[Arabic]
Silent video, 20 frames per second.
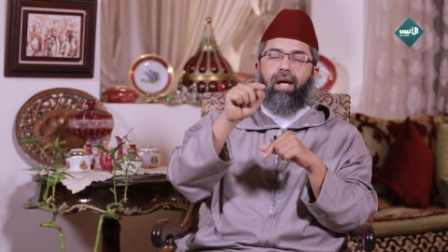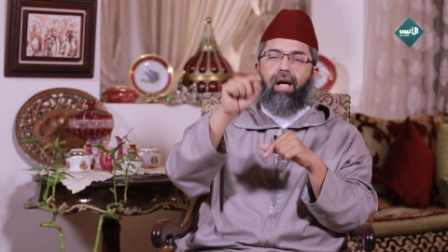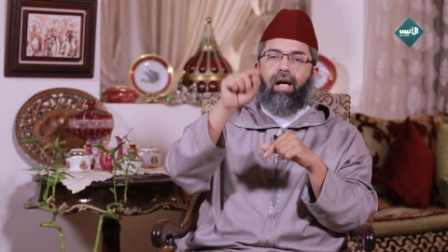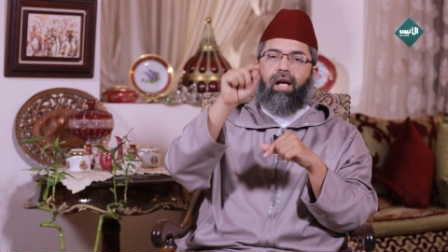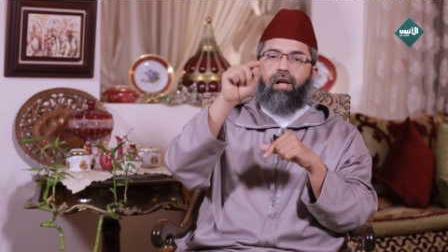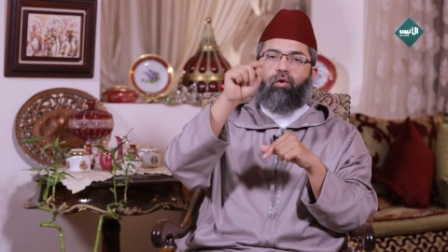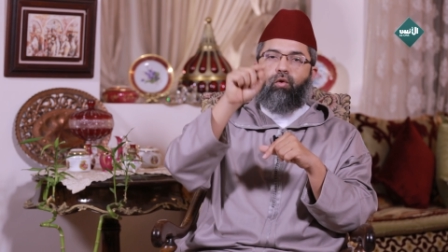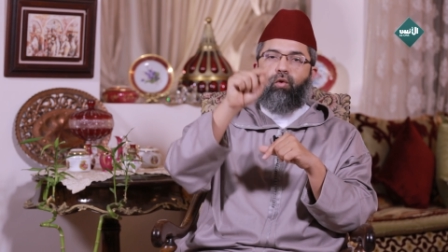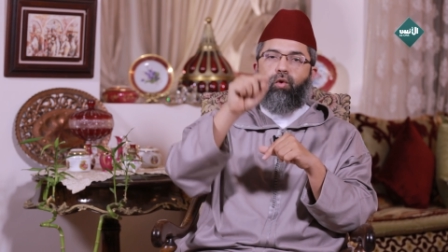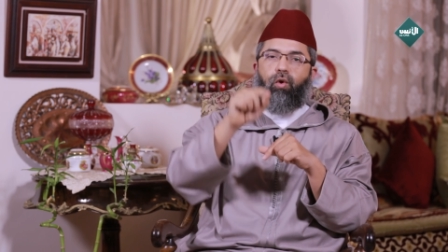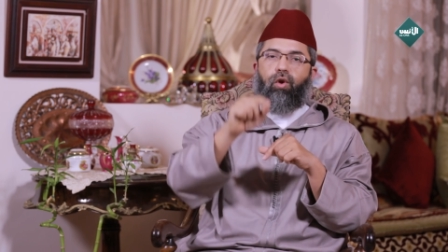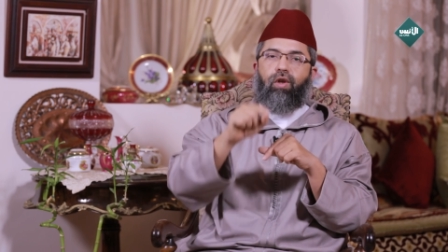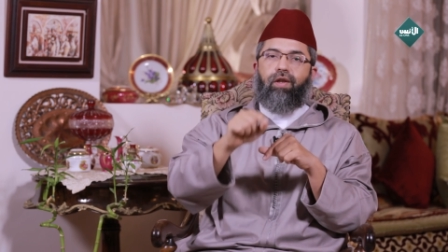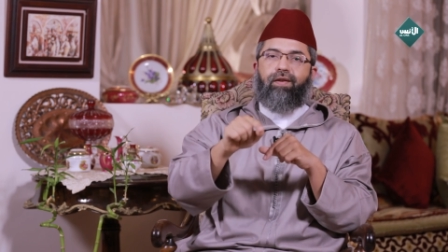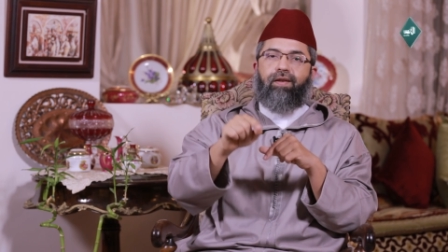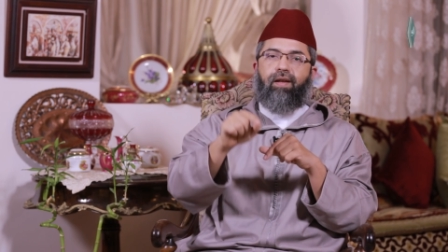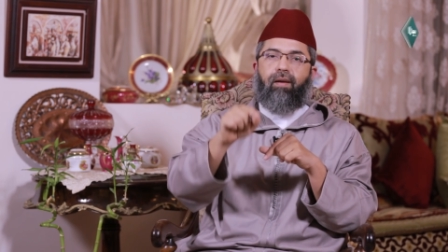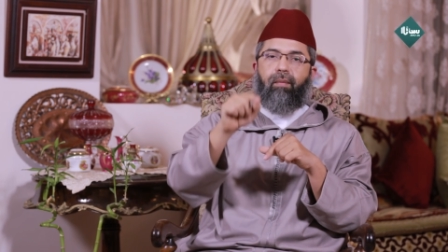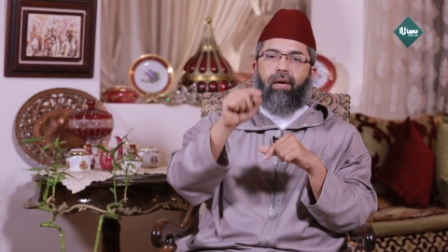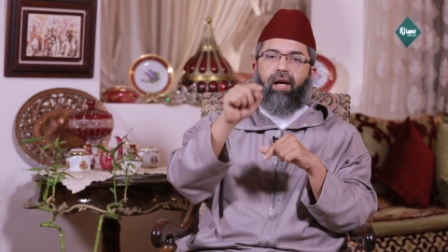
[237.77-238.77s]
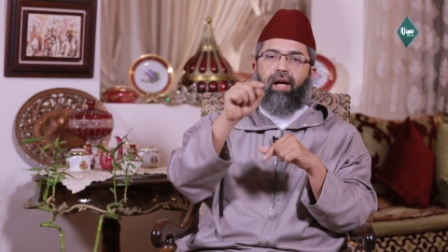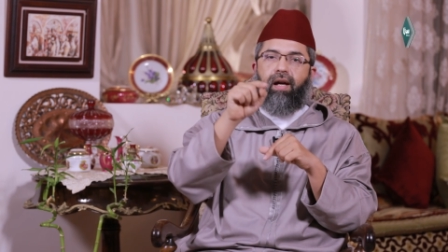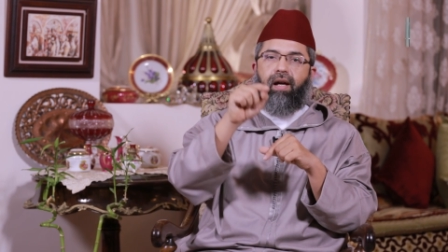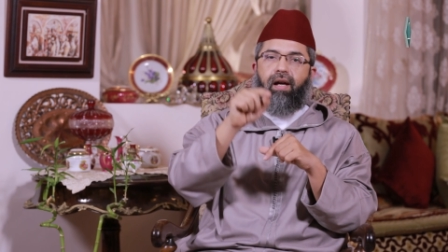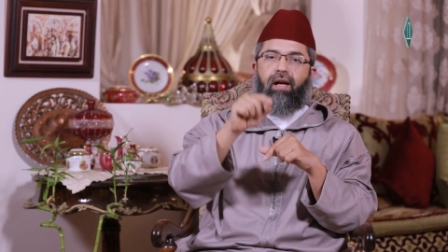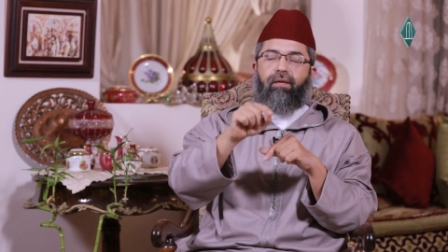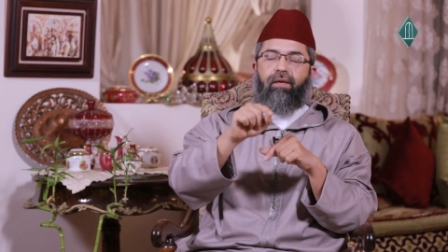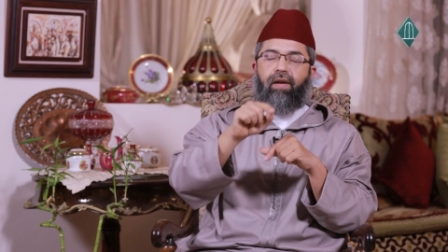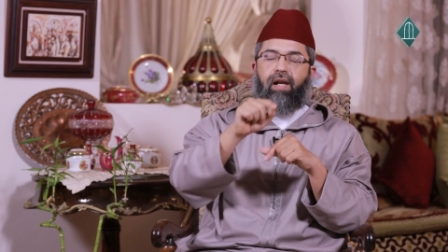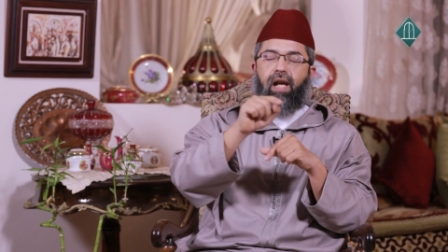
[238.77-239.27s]
ان يحسب
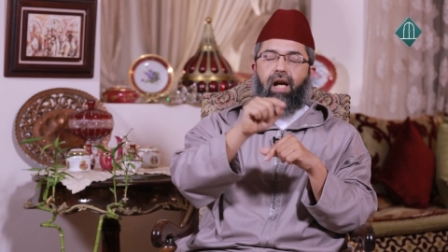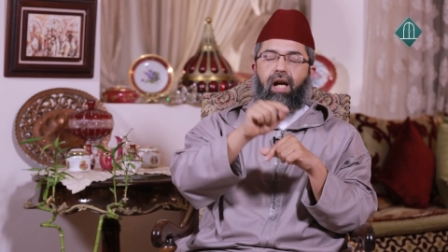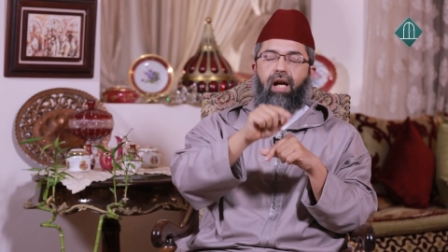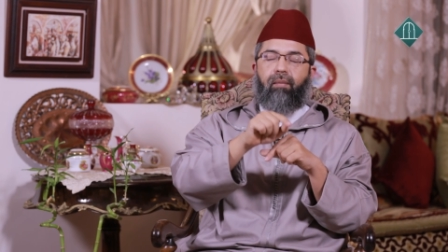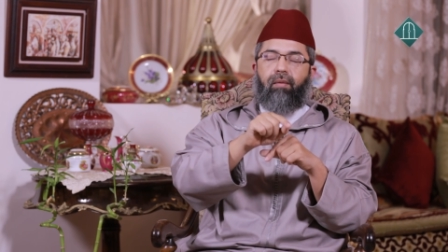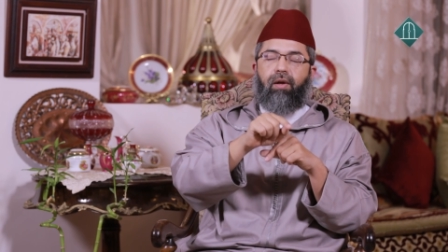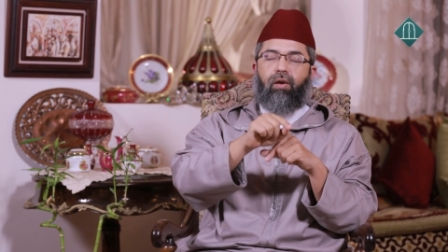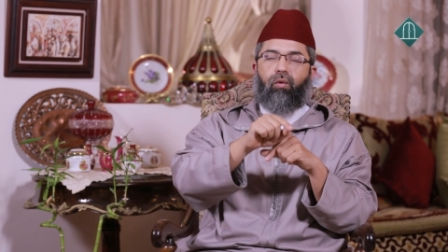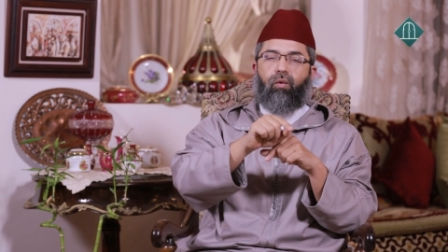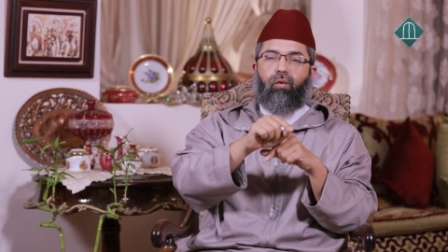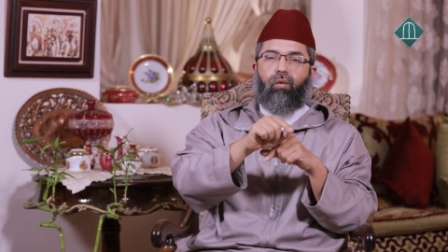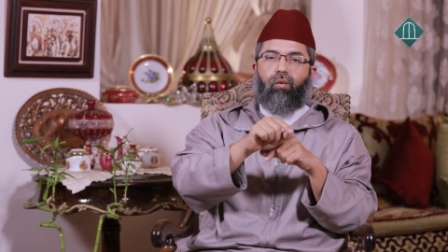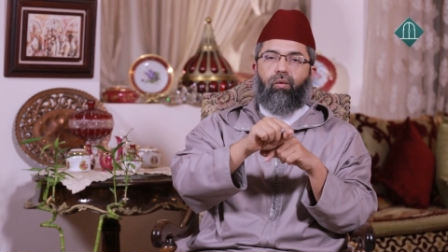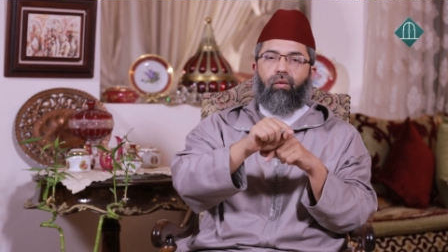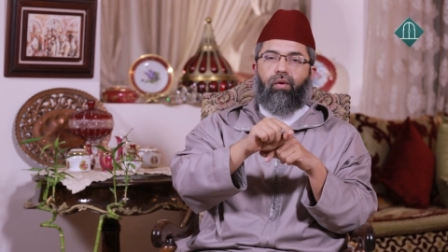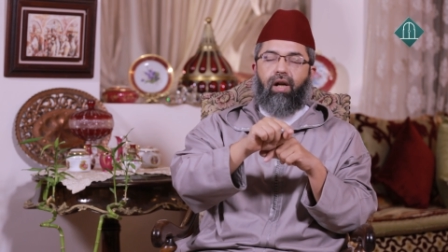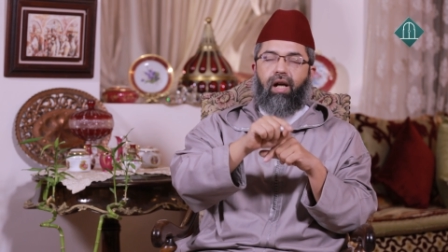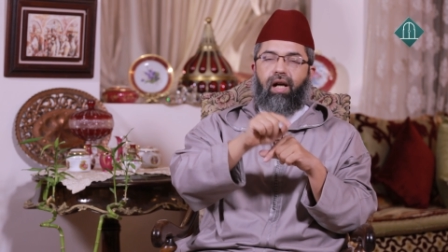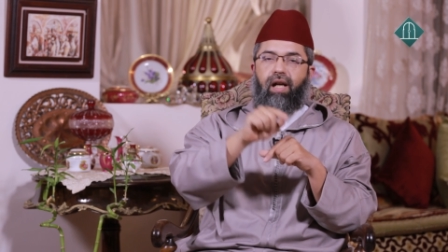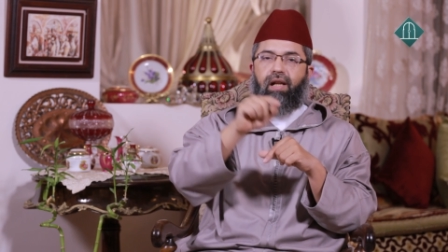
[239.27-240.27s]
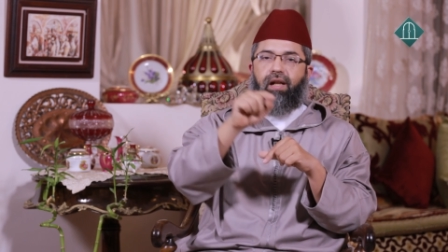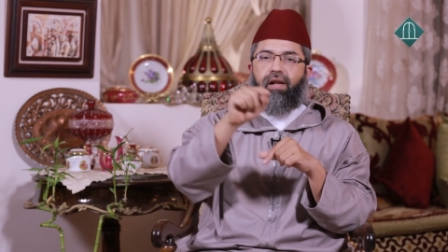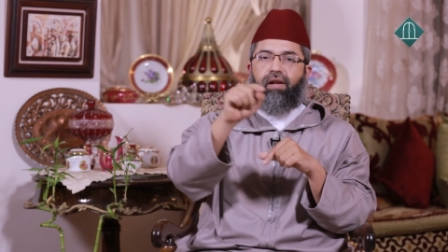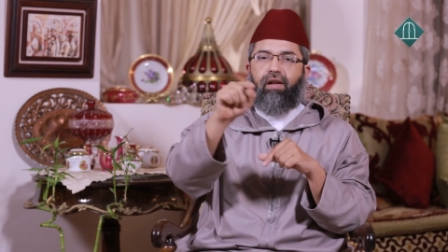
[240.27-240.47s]
هذا العمل على